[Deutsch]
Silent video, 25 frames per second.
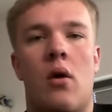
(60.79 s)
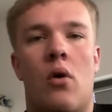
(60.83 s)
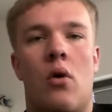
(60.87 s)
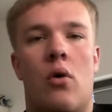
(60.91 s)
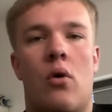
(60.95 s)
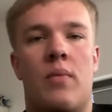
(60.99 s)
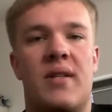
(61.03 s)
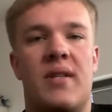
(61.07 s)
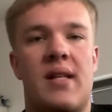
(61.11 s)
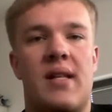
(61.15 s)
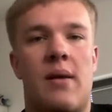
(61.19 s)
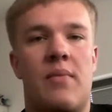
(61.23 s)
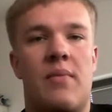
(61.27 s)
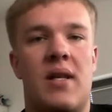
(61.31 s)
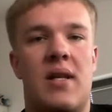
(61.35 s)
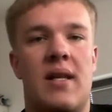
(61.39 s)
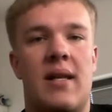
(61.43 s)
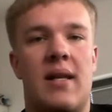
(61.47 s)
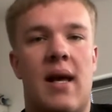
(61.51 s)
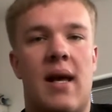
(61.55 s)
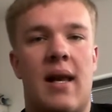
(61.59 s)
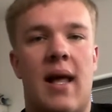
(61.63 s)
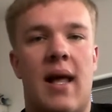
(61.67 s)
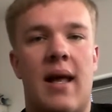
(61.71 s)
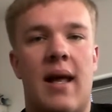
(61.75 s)
Und wir sind
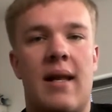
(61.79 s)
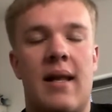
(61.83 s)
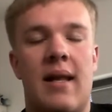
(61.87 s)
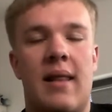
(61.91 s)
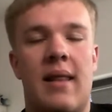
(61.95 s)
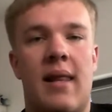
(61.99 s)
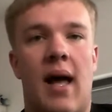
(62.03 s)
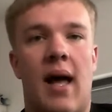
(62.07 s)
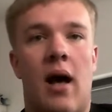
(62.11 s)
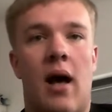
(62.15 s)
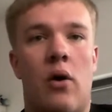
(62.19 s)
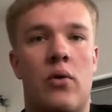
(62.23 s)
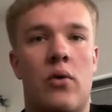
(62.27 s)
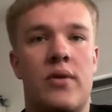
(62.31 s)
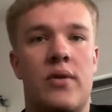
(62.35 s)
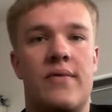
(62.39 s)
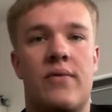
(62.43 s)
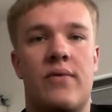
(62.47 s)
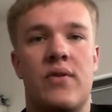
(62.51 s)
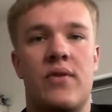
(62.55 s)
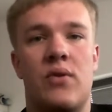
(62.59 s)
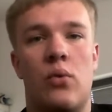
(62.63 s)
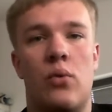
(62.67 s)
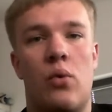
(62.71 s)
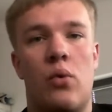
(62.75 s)
nicht allein in der Haus,
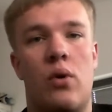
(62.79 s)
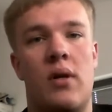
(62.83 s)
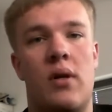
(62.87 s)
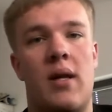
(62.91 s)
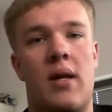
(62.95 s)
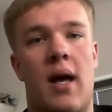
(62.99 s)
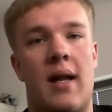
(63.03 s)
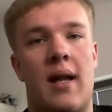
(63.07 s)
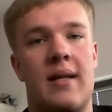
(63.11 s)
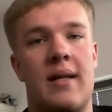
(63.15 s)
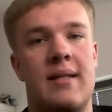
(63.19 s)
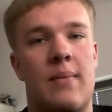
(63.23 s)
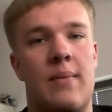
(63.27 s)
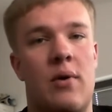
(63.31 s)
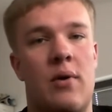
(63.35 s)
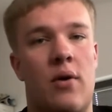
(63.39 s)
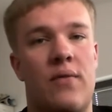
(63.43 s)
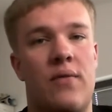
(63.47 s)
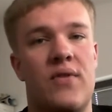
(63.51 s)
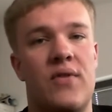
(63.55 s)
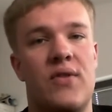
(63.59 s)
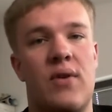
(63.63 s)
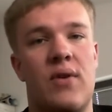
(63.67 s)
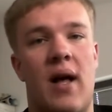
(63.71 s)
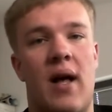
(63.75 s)
versuche hier alles am
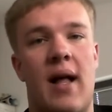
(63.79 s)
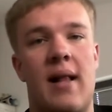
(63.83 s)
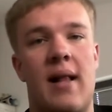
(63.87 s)
Laufen zu